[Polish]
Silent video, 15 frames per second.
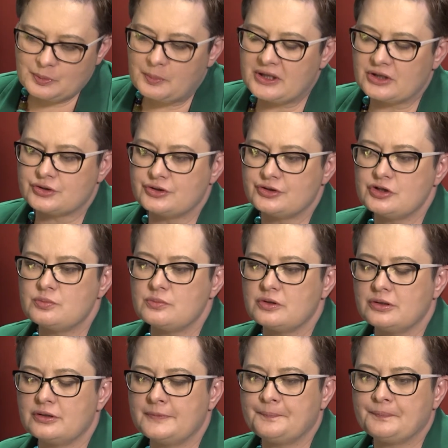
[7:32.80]
Po pierwsze, jesteśmy
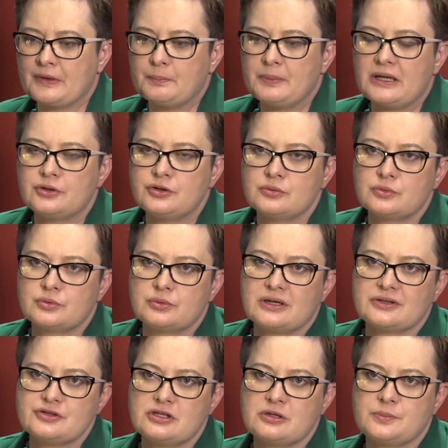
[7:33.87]
mm, partią,
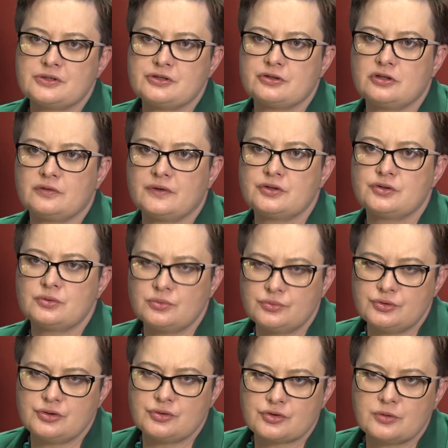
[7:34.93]
która chce reprezentować
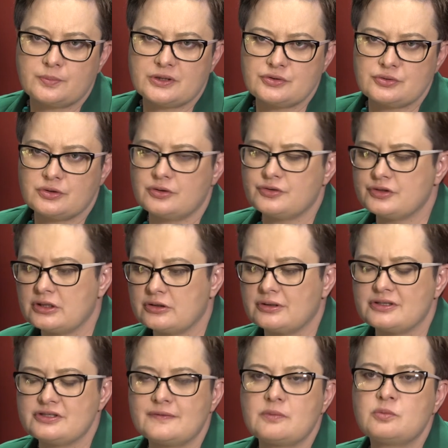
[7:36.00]
ludzi ciężko pracujących, ja to
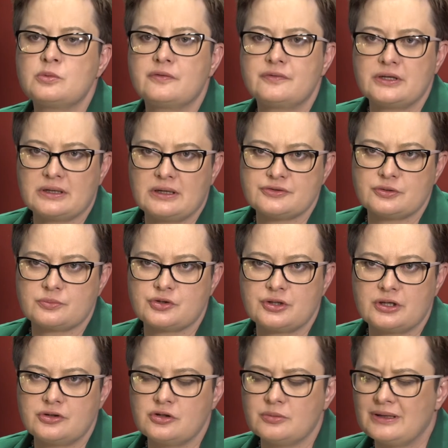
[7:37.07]
nazywam umownie klasą
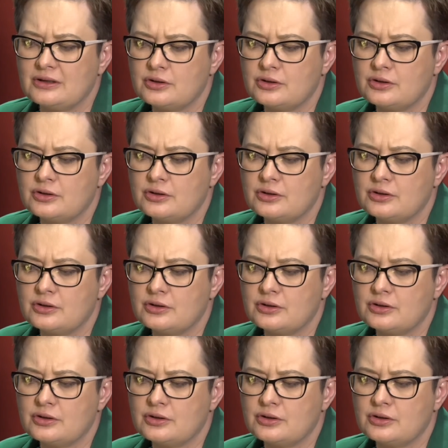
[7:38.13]
średnią,